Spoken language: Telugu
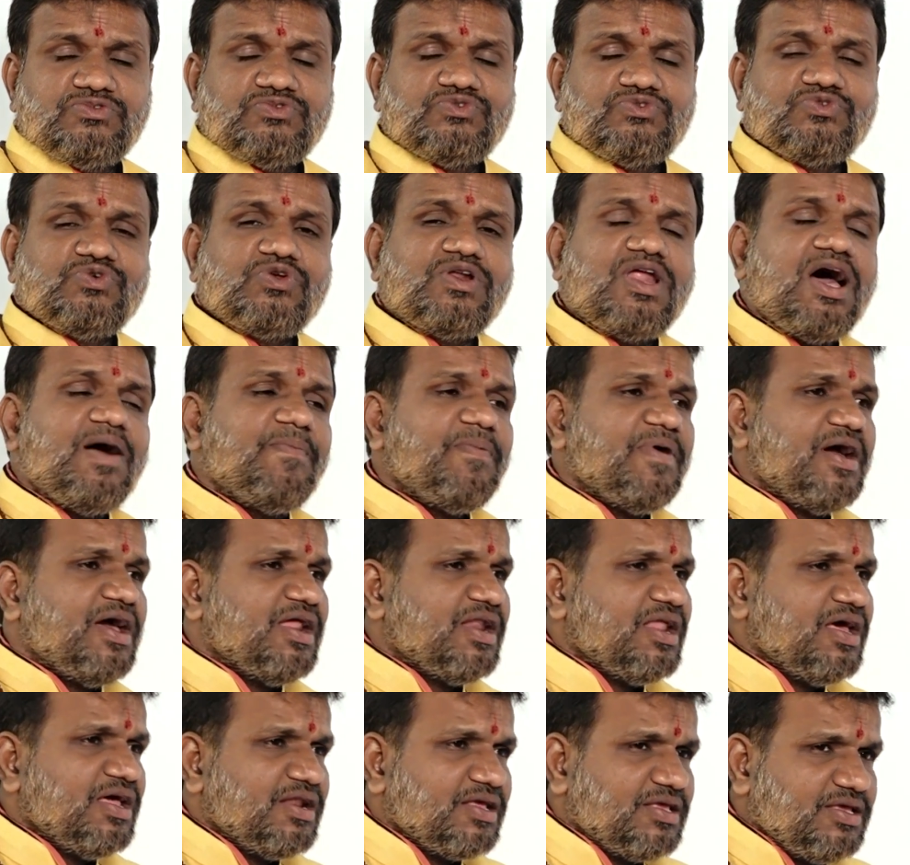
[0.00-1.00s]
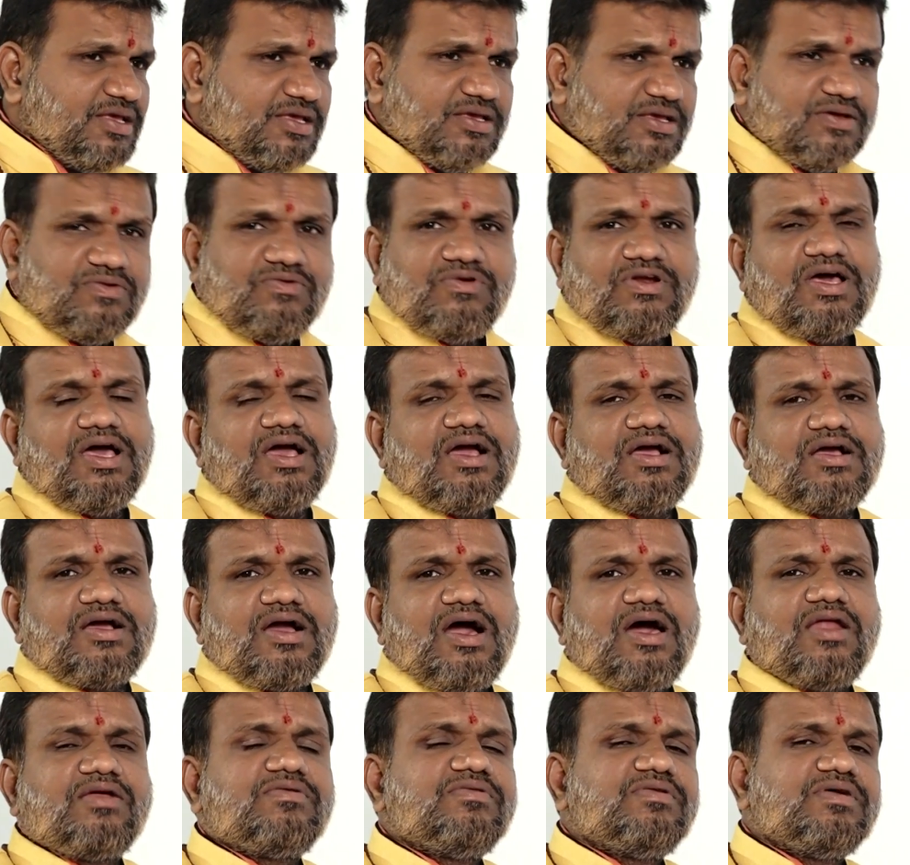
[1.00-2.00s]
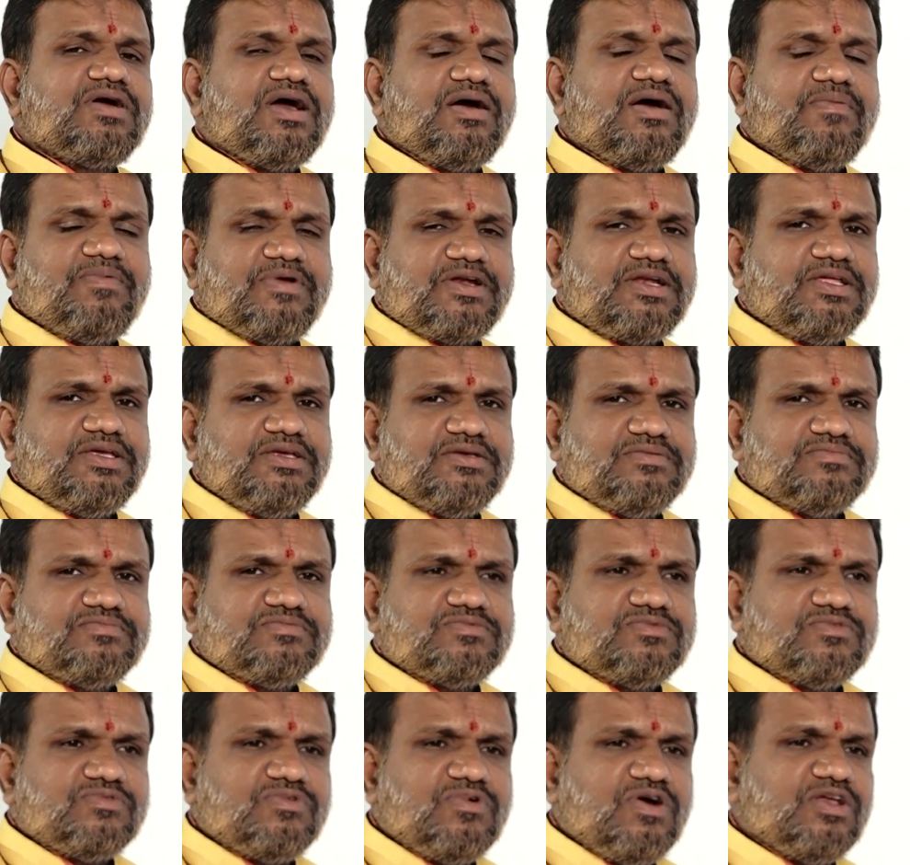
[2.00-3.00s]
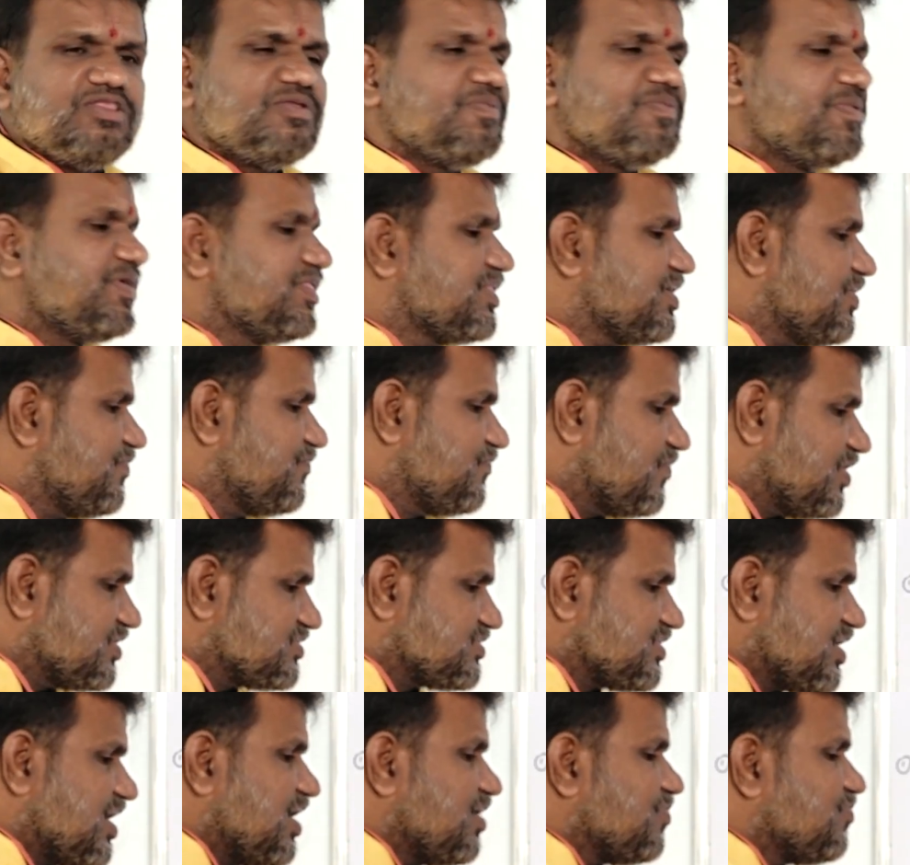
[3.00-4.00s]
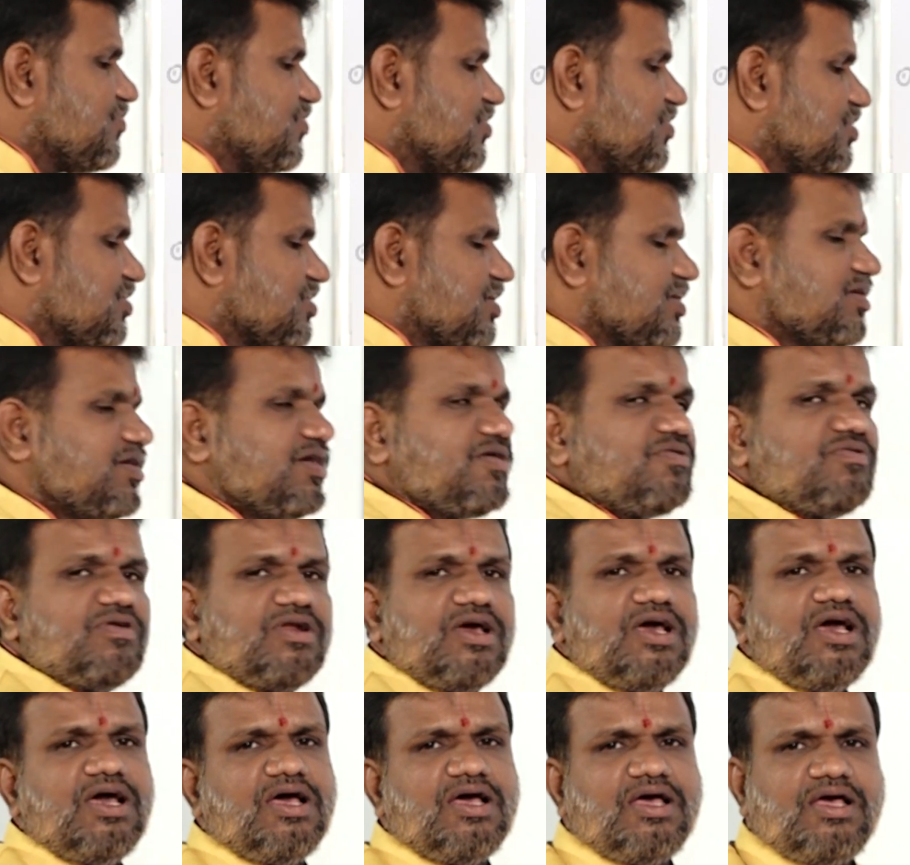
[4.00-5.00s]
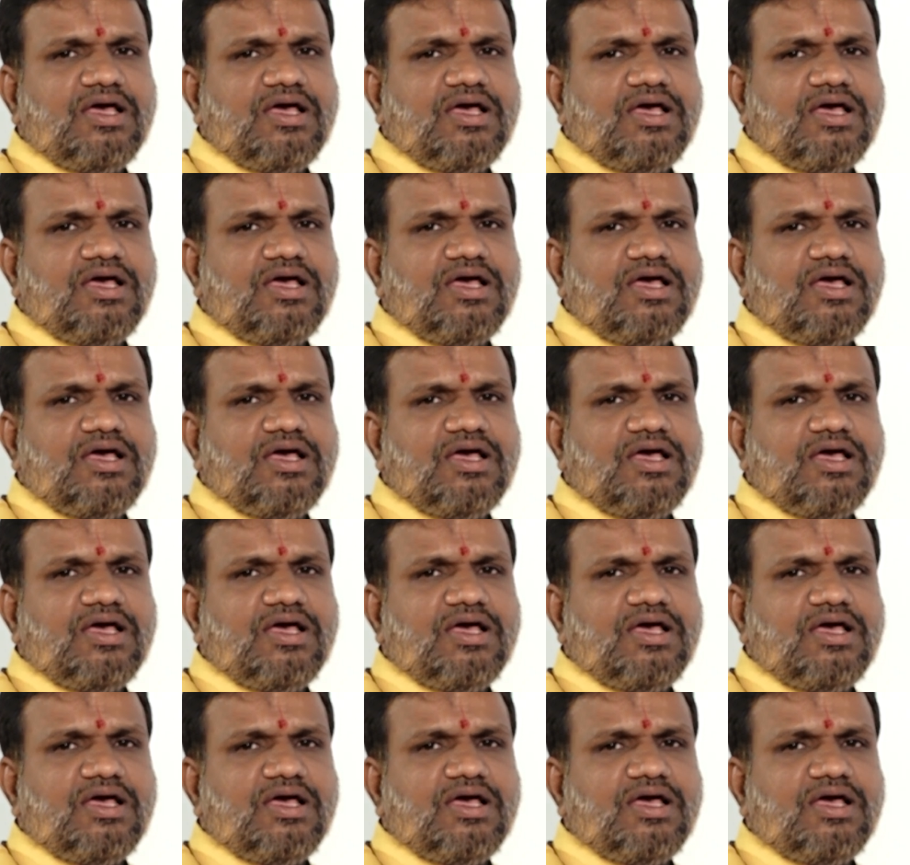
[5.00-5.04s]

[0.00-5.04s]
సురాపానానికి కూడా కారకుడు కాబట్టి కొంతమందికి వ్యసనాల మూలకంగా కూడా